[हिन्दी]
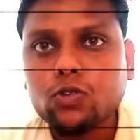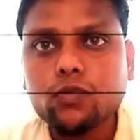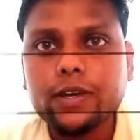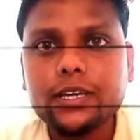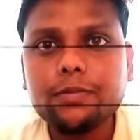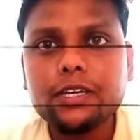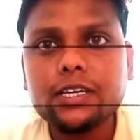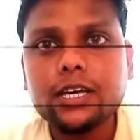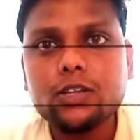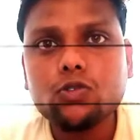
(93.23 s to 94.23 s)
तो वही हमने
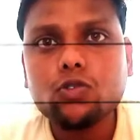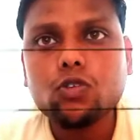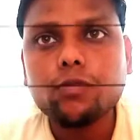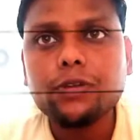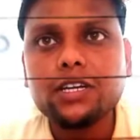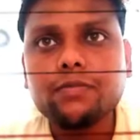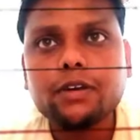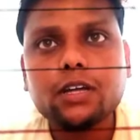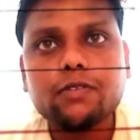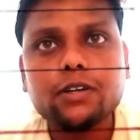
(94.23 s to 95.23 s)
किया दोनों को मीटर
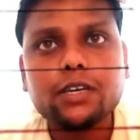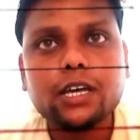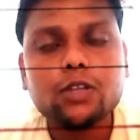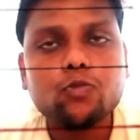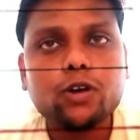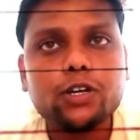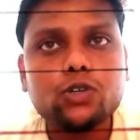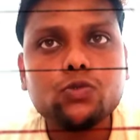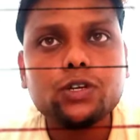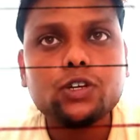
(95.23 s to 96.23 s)
में कन्वर्ट किया तो
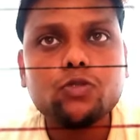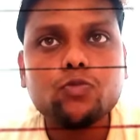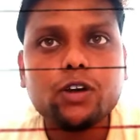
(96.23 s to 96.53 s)
पॉइंट टू इंटू